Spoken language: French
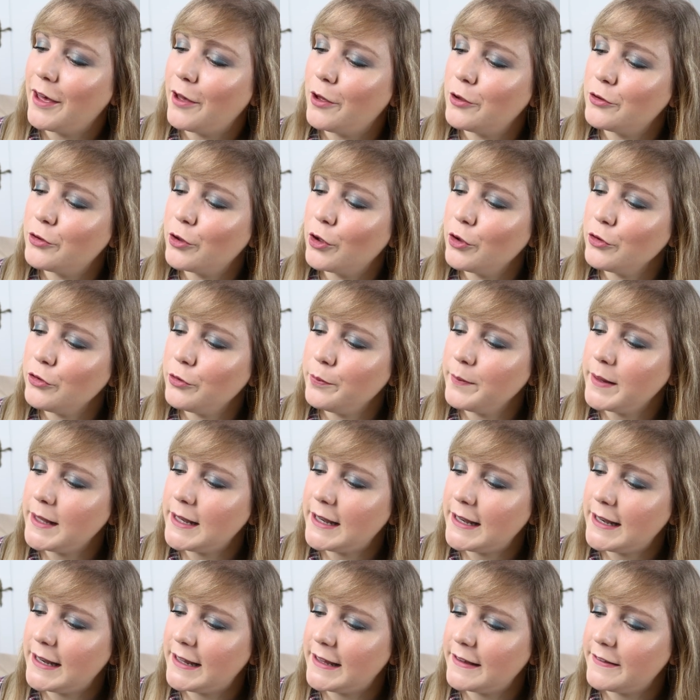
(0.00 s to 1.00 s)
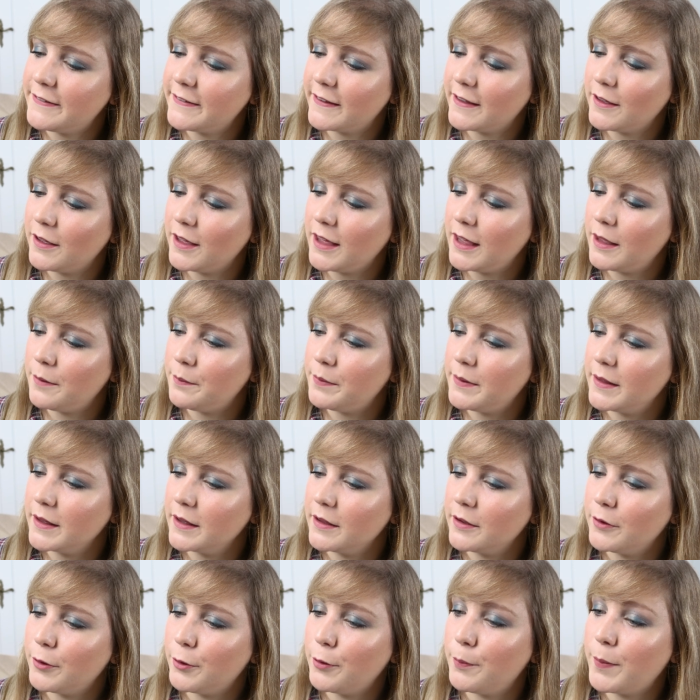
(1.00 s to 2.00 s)
30 ml, et eh
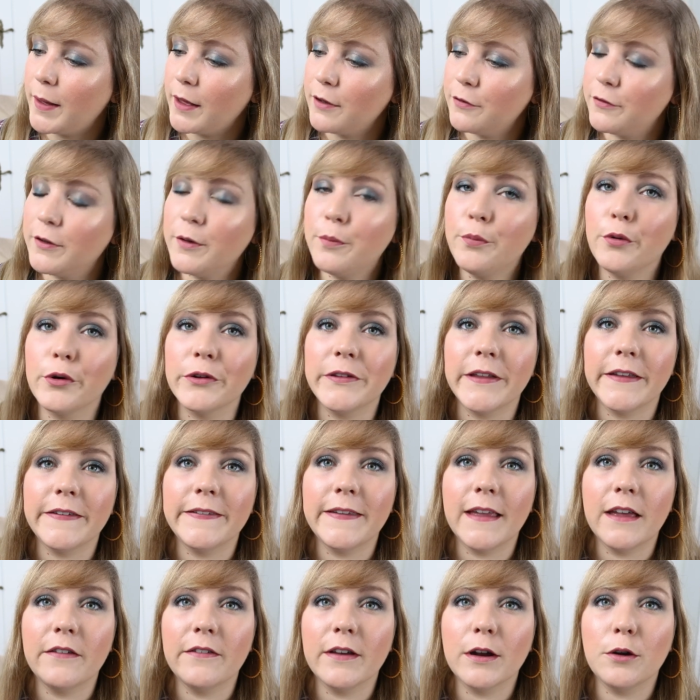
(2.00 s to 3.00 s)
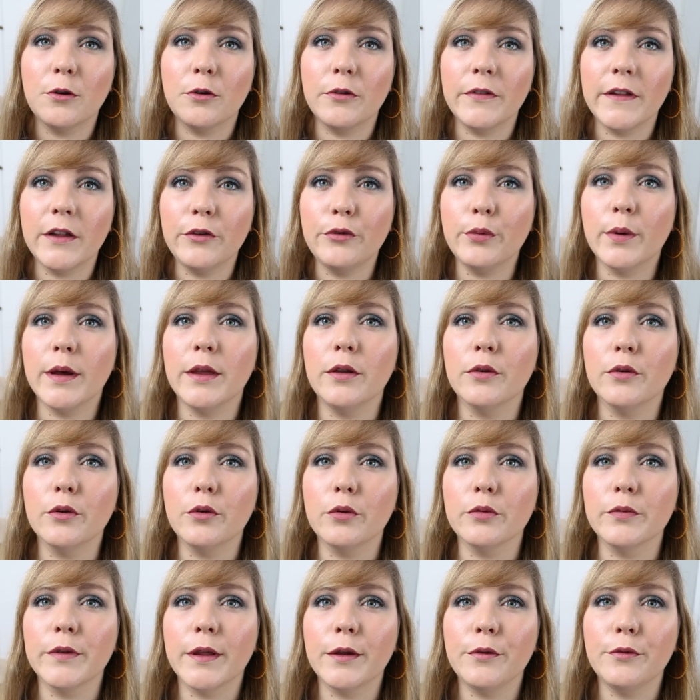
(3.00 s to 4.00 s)
bien euh, parfait pour tester avec le
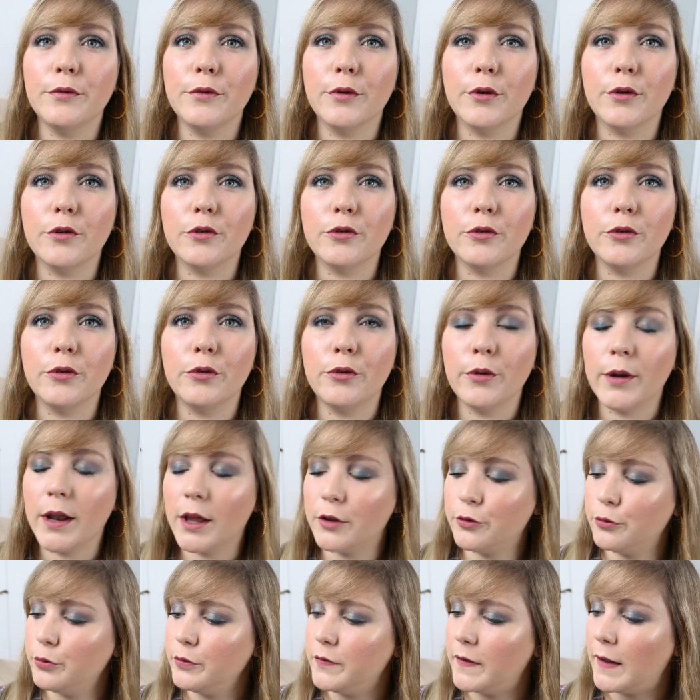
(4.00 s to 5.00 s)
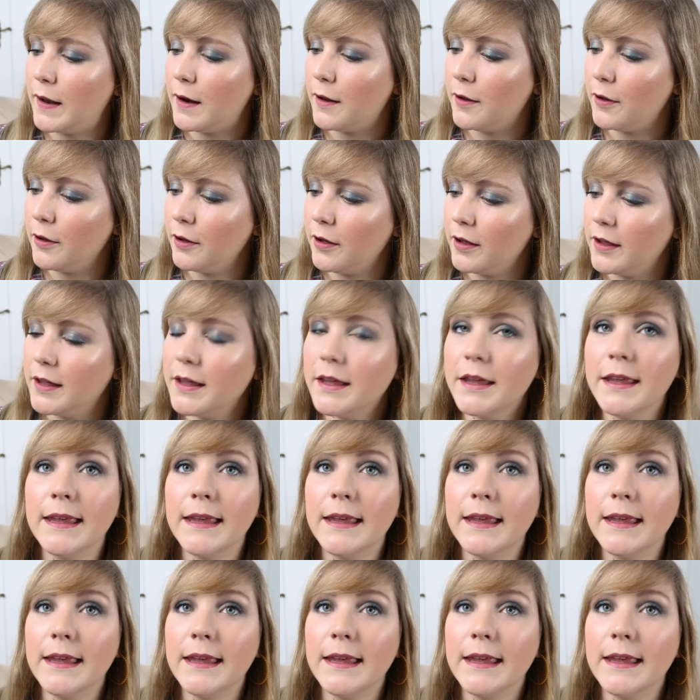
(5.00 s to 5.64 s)
nettoyant qu'on a eu euh, juste là tout à l'heure.